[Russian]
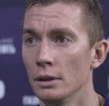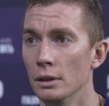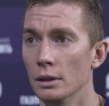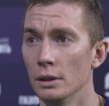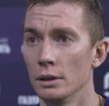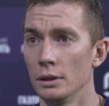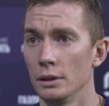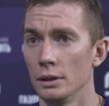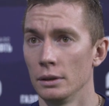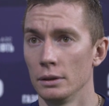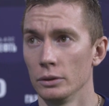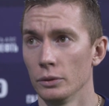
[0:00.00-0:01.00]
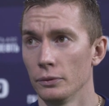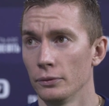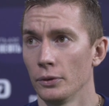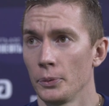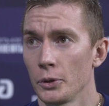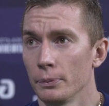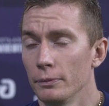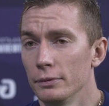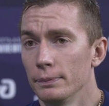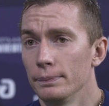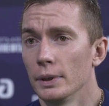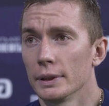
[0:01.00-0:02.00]
Э, ну, в
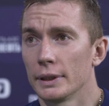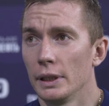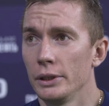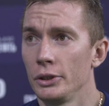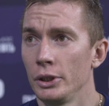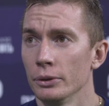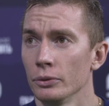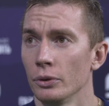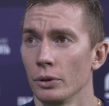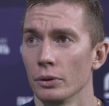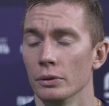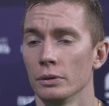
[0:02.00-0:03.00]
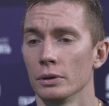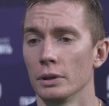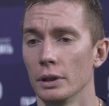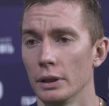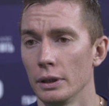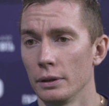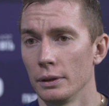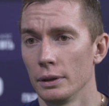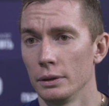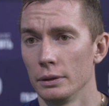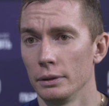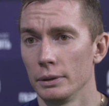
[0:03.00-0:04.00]
общем, залечил ногу.
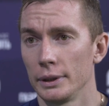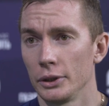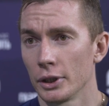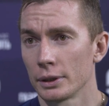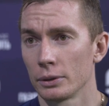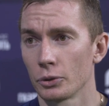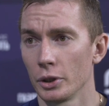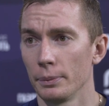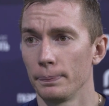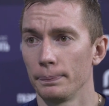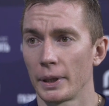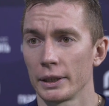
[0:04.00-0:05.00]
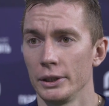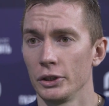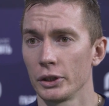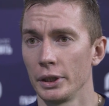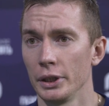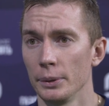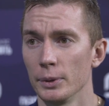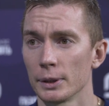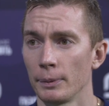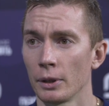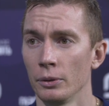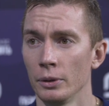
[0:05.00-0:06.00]
Э, сейчас уже практически не
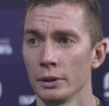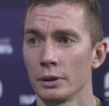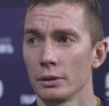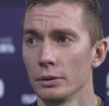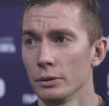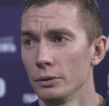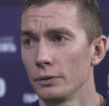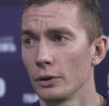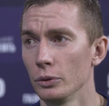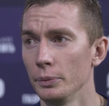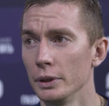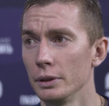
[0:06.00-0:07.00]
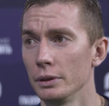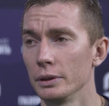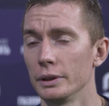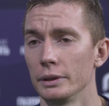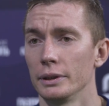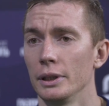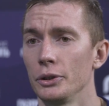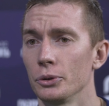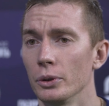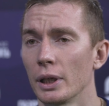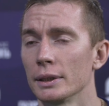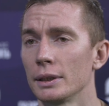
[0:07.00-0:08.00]
беспокоит, но в клубе залечу
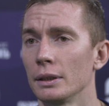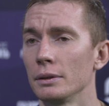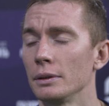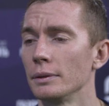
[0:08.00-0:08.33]
до конца.